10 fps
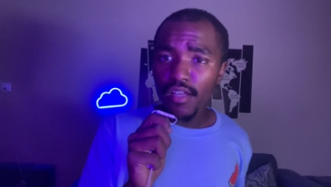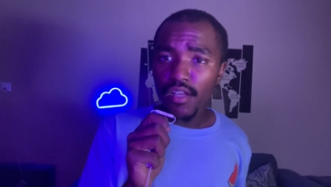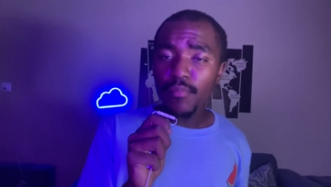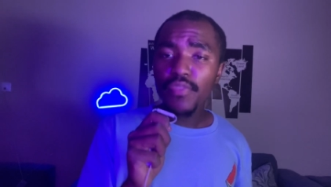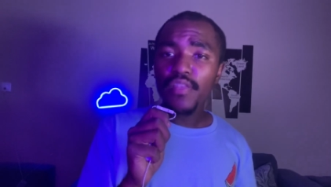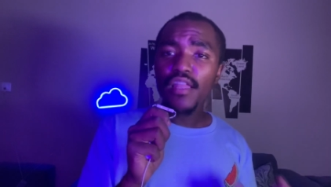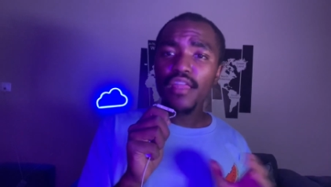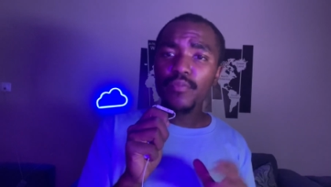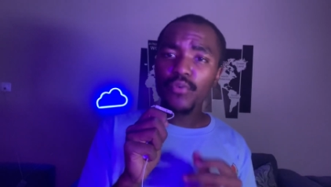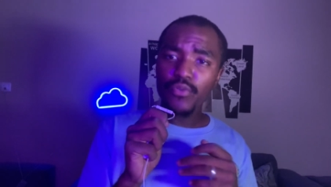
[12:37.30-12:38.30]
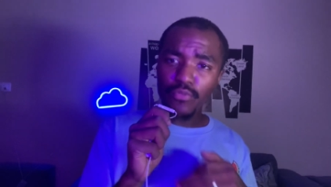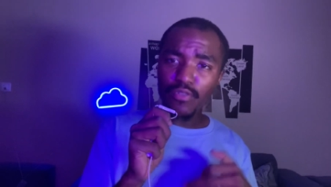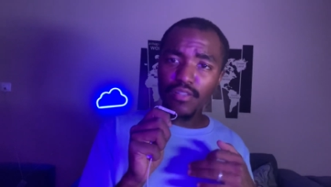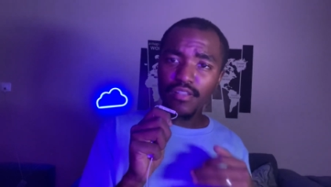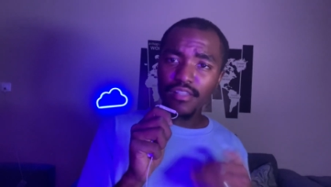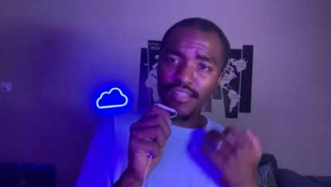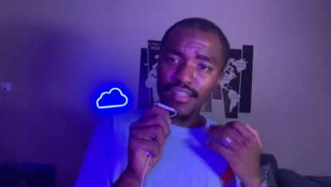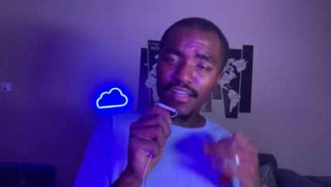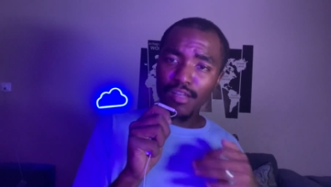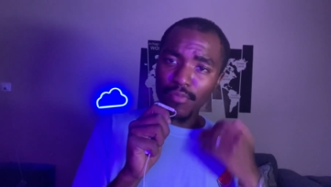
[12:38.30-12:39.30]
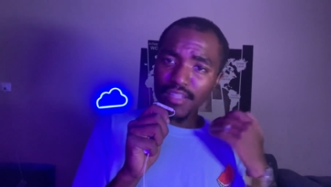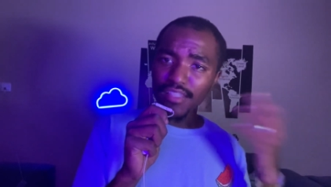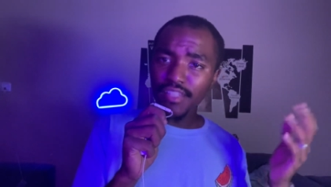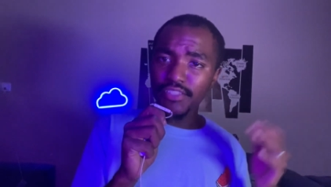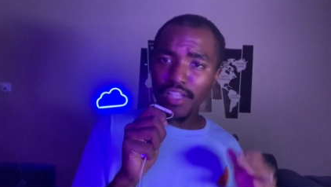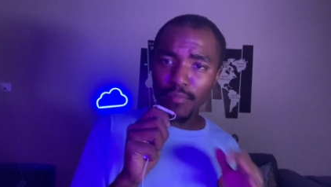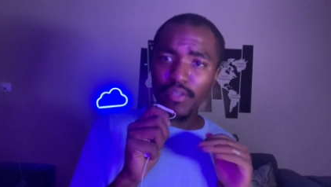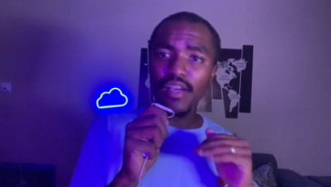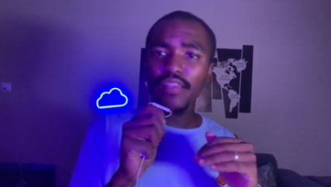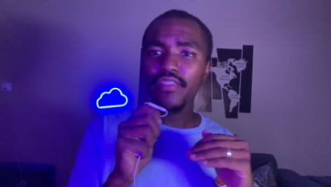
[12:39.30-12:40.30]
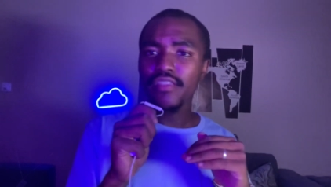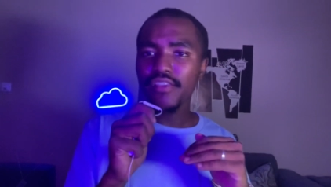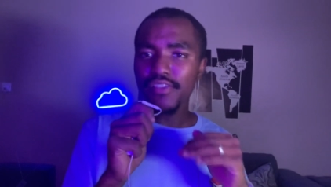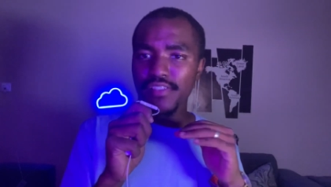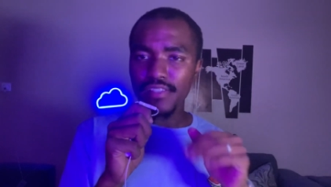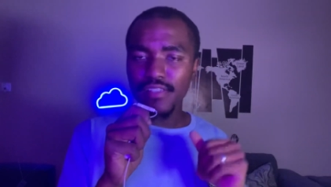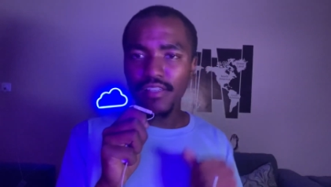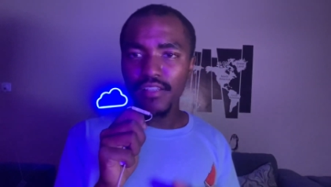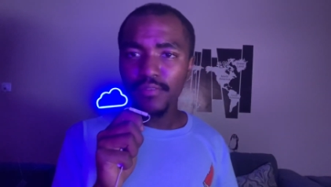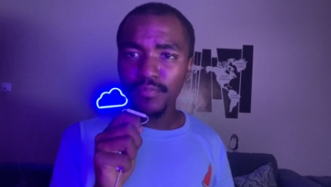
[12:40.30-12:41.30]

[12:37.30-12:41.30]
آه، بإذن الله هذا بيكون في المقطع الجاي من هذه السلسلة